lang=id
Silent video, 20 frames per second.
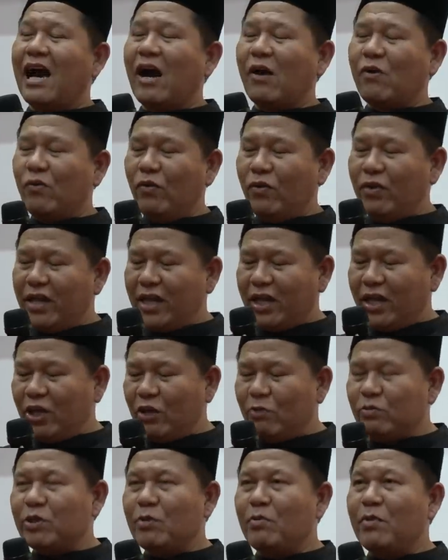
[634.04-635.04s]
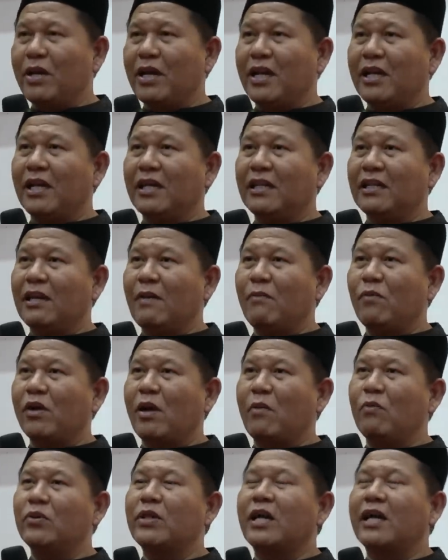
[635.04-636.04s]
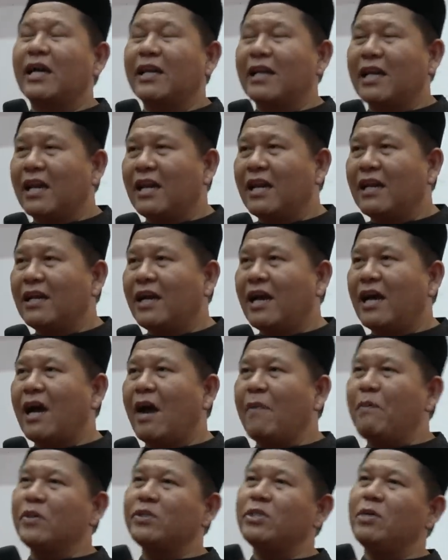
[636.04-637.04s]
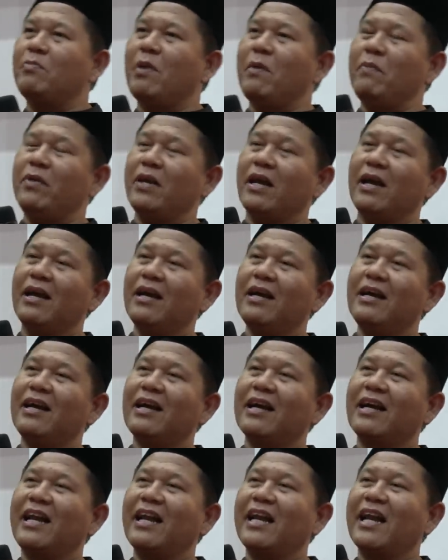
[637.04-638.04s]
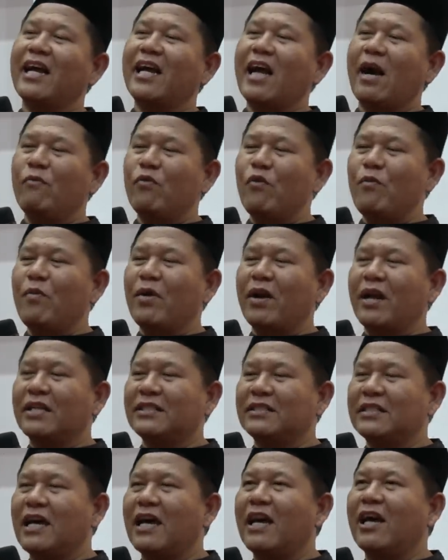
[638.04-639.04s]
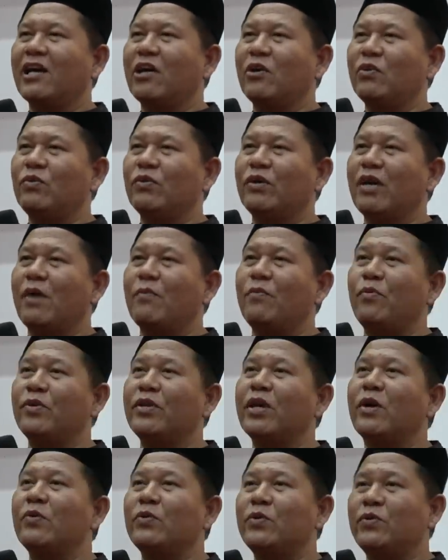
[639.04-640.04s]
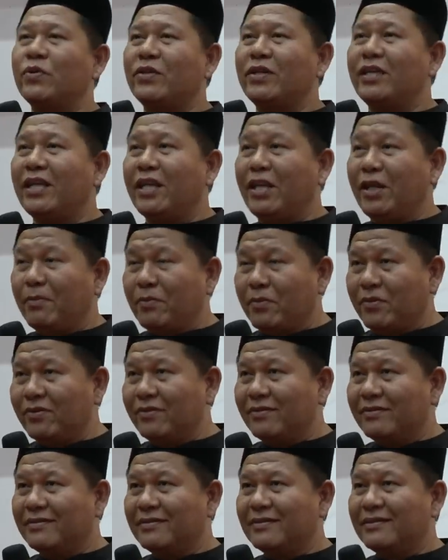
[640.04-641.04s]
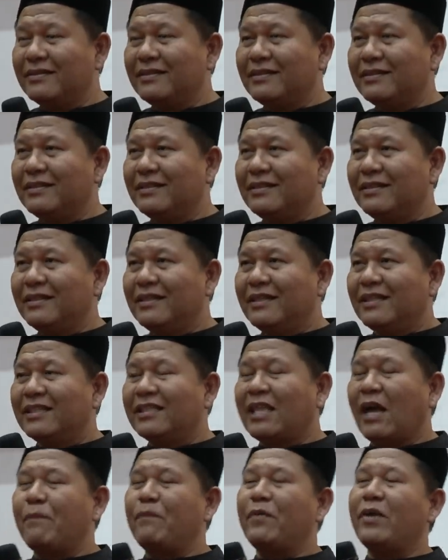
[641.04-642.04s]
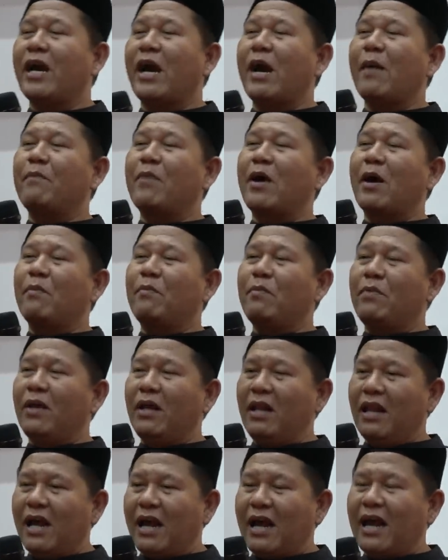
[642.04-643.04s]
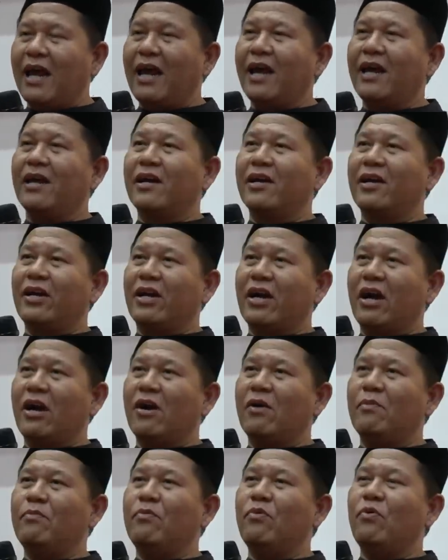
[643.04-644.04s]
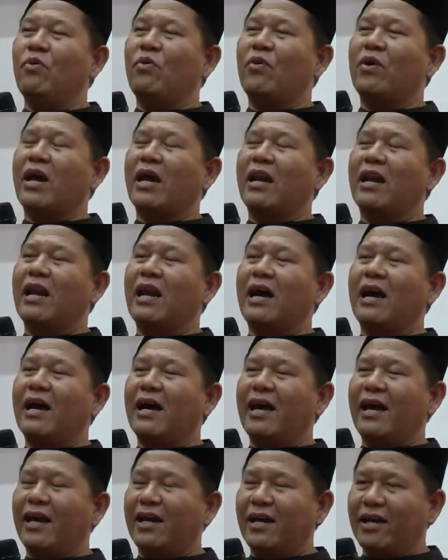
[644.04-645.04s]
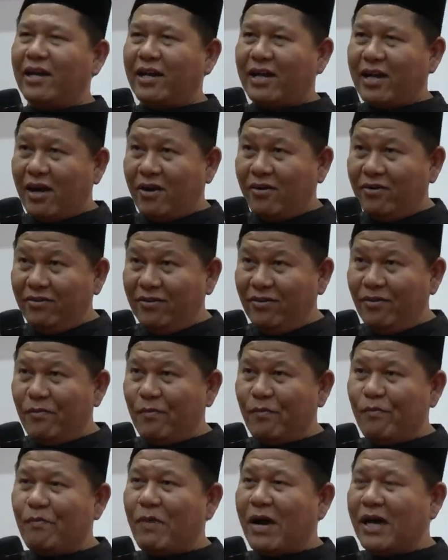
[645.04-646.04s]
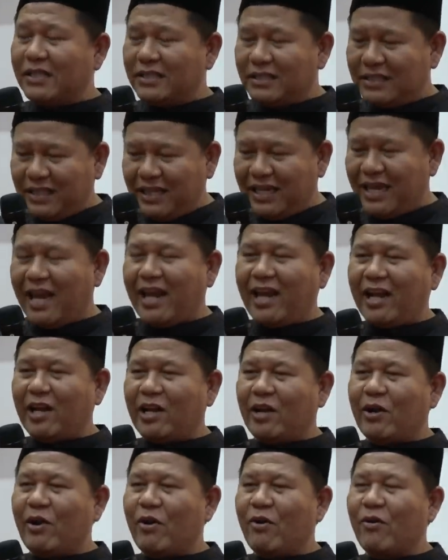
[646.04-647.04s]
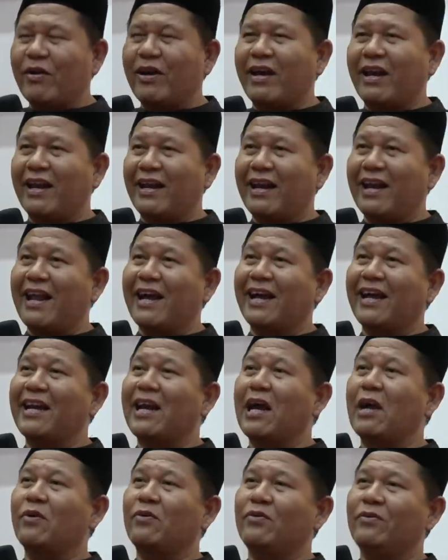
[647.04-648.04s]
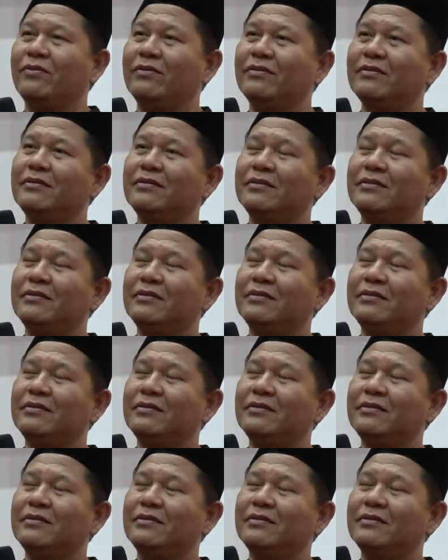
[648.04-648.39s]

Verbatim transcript: Aku ini yang hidup sebenarnya, namun kamu tak kenal apa sebabnya? Karena kamu merasa engkau juga punya wujud dirimu. Tapi apabila engkau bukanlah engkau, pasti engkau kenal akan aku.